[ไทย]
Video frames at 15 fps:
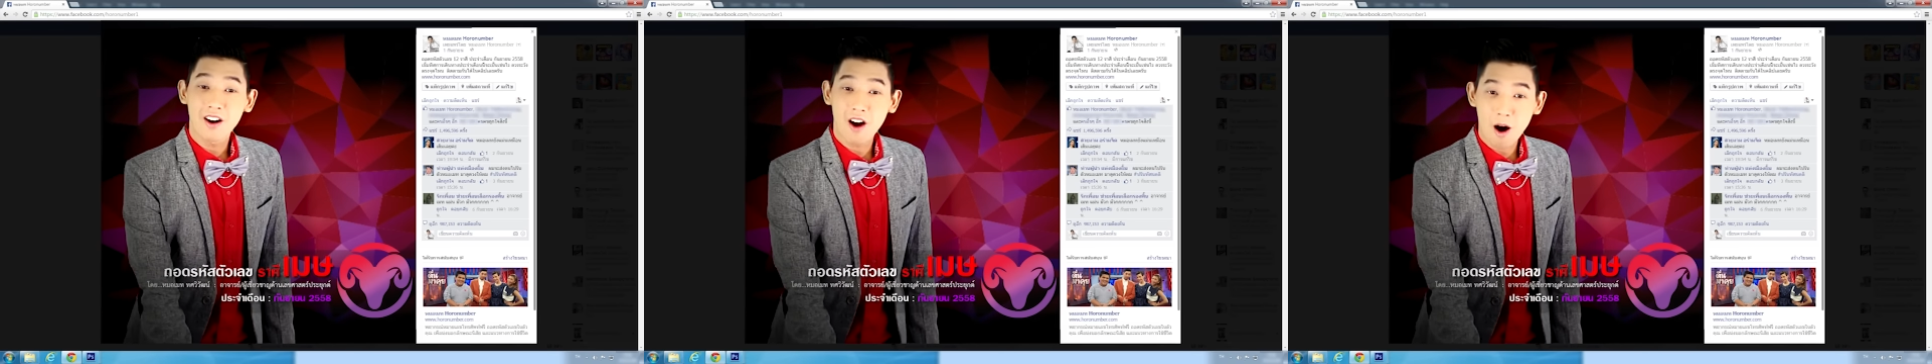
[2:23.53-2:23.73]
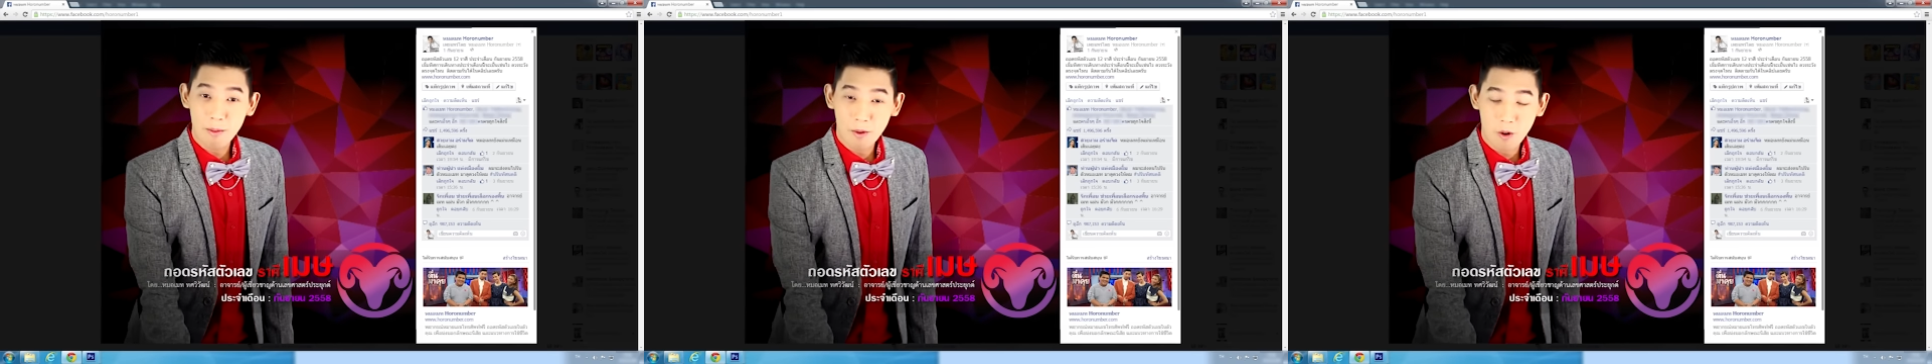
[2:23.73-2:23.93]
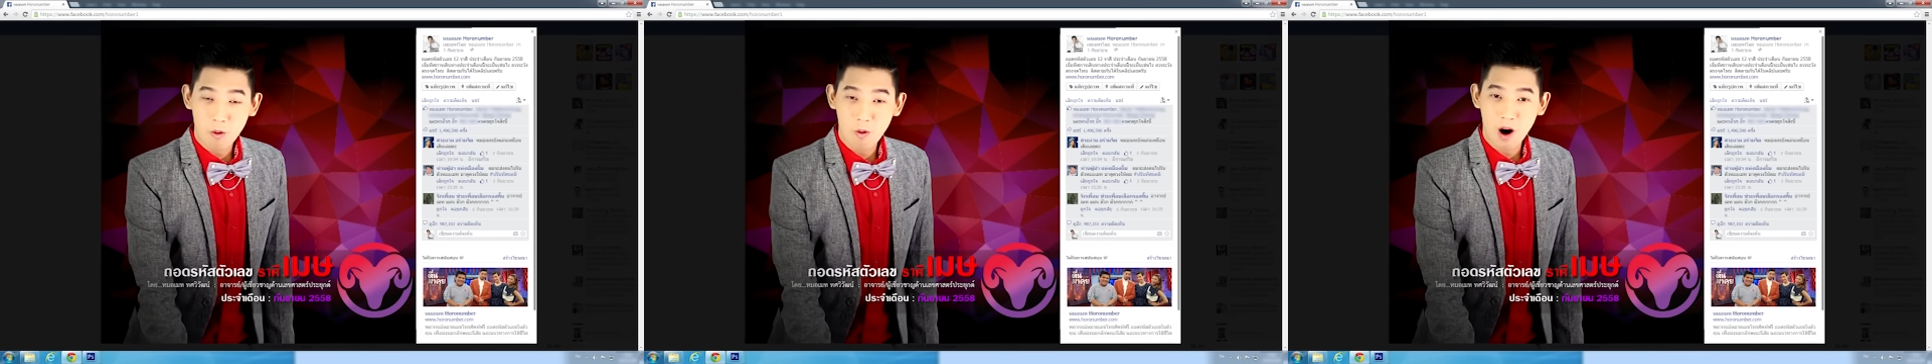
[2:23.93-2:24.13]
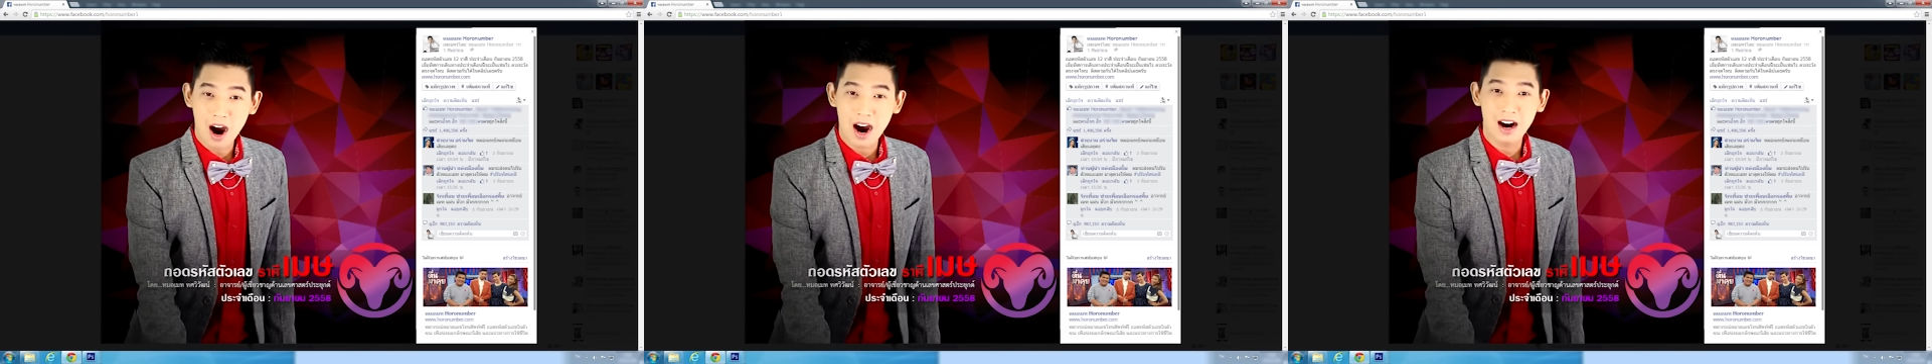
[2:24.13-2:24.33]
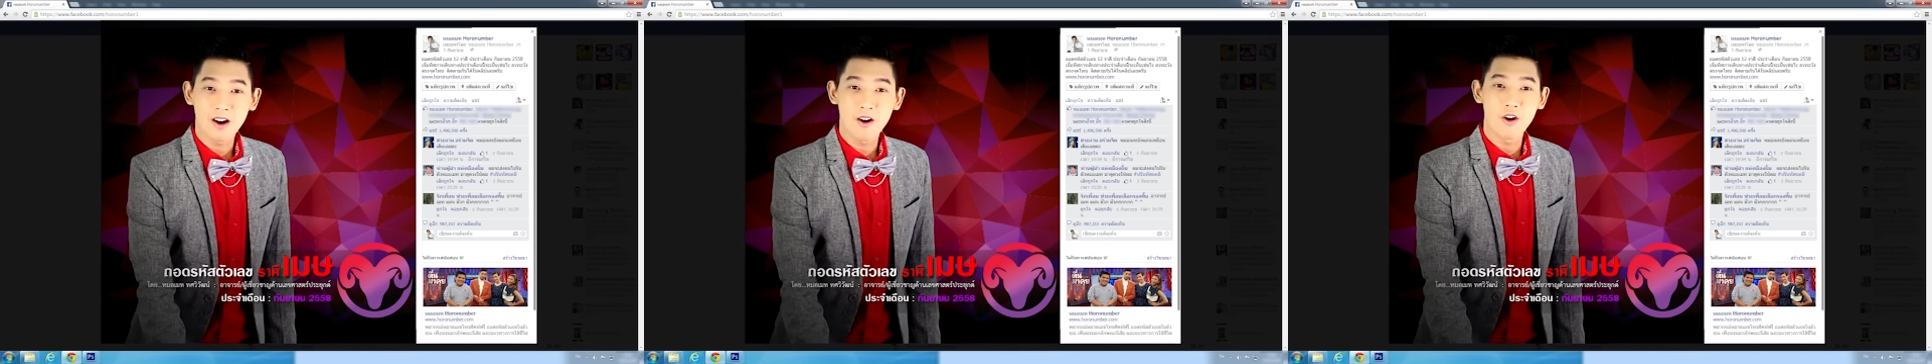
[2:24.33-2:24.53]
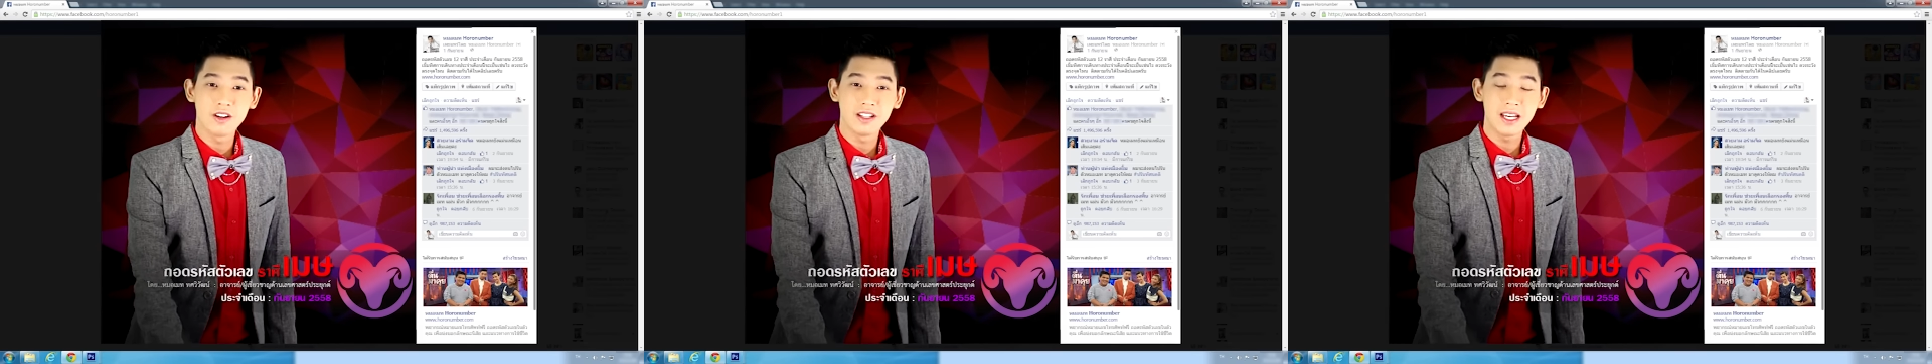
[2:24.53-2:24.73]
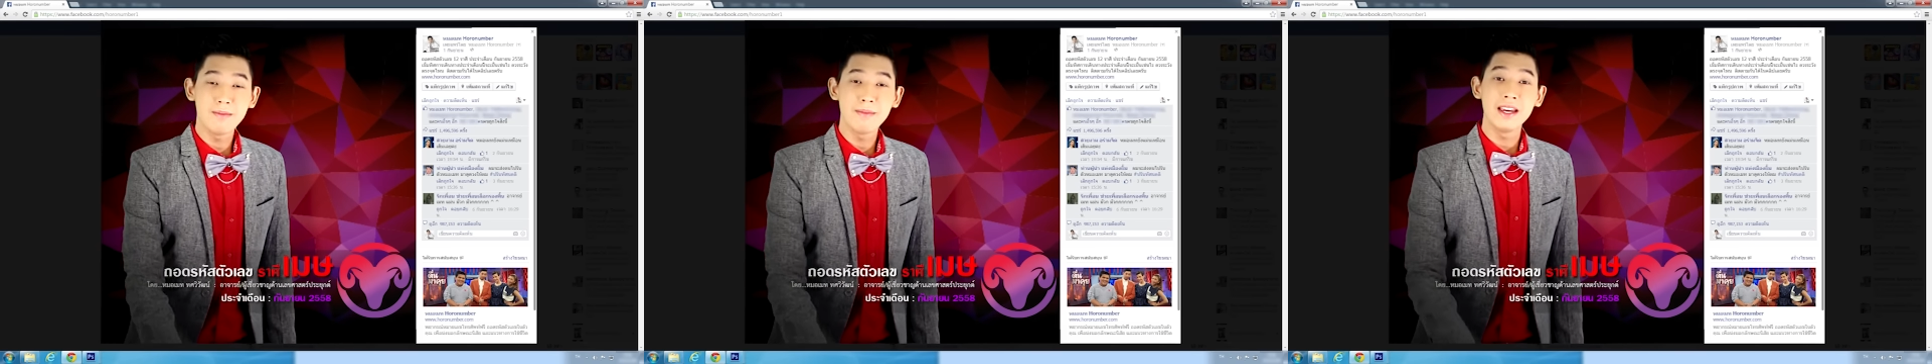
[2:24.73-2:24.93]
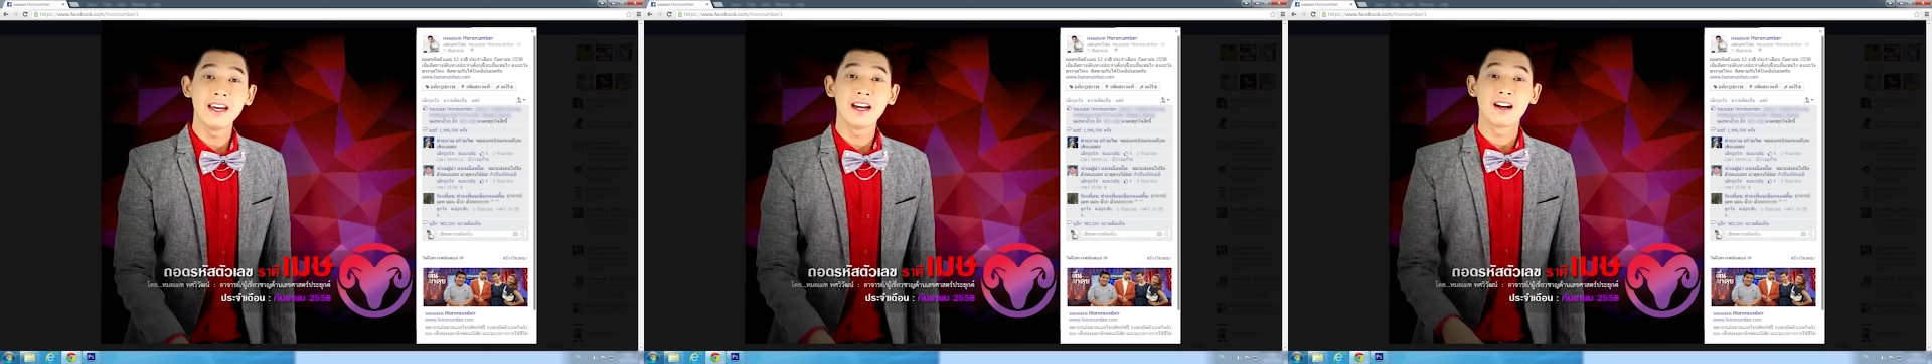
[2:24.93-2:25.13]
ครอบครัวคน
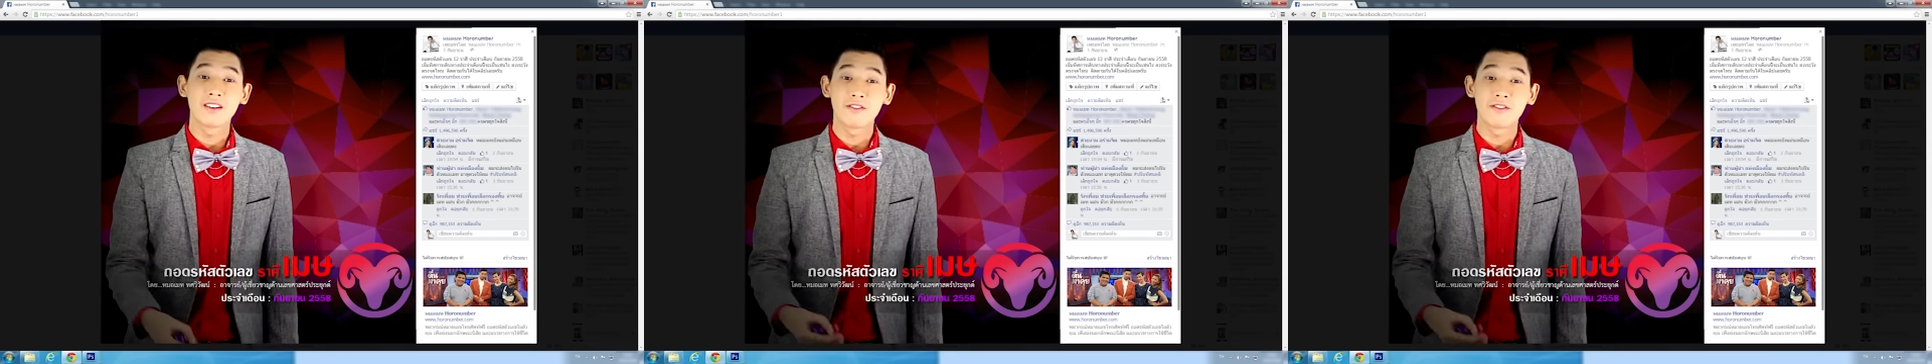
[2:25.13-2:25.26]
ที่มี